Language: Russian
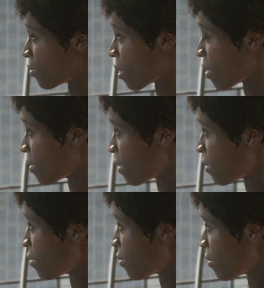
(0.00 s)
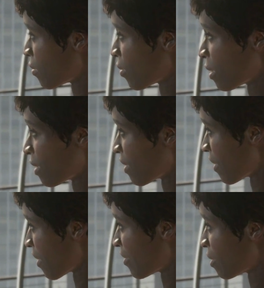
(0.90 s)
не надо об этом думать. Ты не
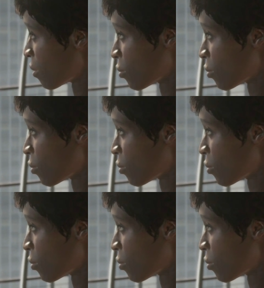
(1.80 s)
Гарольд.